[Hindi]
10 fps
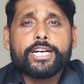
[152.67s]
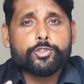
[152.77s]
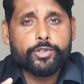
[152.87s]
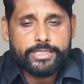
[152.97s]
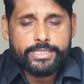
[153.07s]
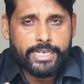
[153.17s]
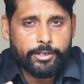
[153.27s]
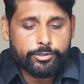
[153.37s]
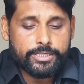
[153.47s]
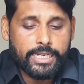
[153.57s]
का जो इंजन
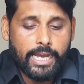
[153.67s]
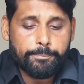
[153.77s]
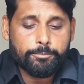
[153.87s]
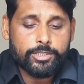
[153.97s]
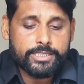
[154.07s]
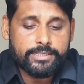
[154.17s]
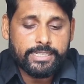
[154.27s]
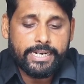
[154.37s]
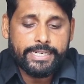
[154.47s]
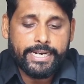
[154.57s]
है उसके आप इसके
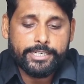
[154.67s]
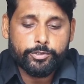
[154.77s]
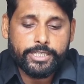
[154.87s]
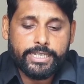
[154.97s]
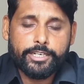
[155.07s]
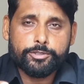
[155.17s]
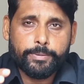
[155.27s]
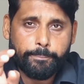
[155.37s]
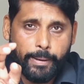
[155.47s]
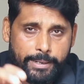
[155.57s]
सिलेंडर हेड को देखेंगे
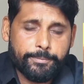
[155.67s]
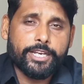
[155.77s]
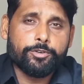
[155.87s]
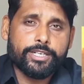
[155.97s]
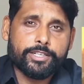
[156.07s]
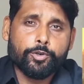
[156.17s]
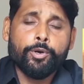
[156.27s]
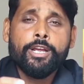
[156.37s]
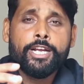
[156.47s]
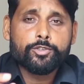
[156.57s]
उसमें पाइप गई हुई है दो